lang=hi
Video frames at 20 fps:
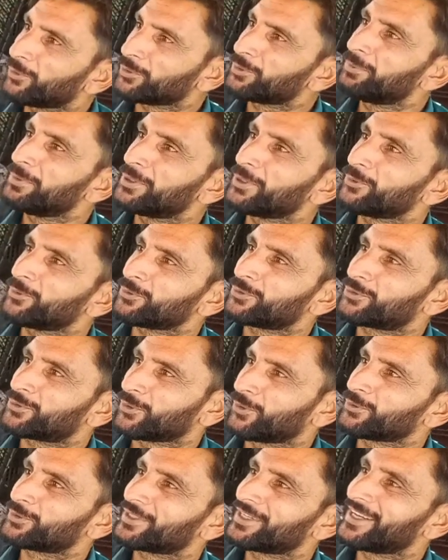खुद भी तो कुछ
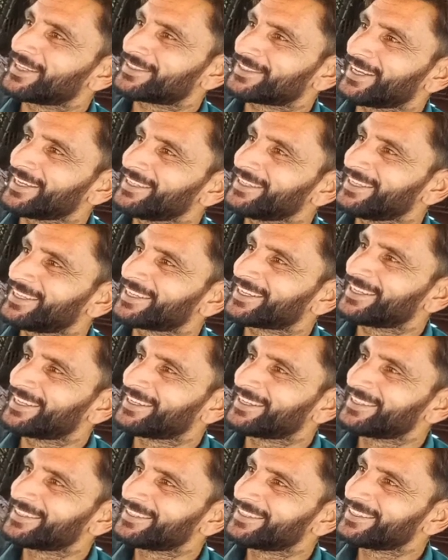सोचना चाहिए ना
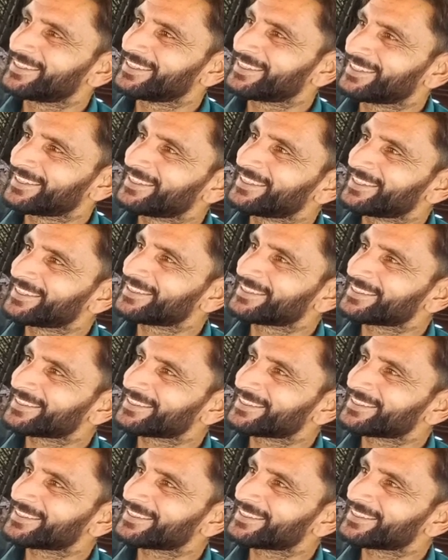हाँ,